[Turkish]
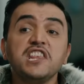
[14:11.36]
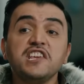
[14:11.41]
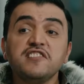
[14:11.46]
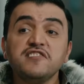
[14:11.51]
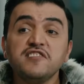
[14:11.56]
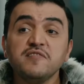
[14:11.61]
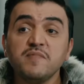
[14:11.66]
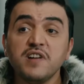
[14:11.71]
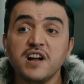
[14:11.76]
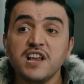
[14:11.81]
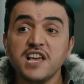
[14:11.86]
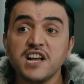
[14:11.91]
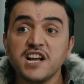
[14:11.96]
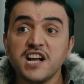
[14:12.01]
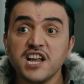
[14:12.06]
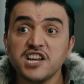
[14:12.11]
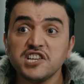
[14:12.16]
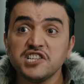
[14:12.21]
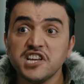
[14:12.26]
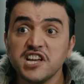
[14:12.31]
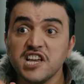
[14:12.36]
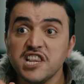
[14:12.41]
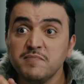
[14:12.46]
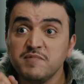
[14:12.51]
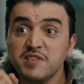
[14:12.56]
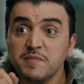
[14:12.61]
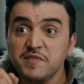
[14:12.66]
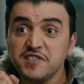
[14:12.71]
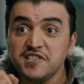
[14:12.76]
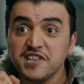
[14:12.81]
Her ihtimale karşı
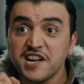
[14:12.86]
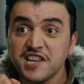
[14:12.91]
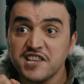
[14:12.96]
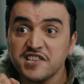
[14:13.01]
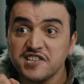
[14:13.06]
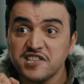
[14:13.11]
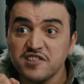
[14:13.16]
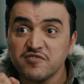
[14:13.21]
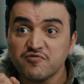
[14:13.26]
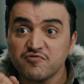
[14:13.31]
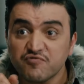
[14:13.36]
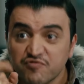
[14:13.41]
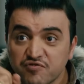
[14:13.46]
elimde bir tanesini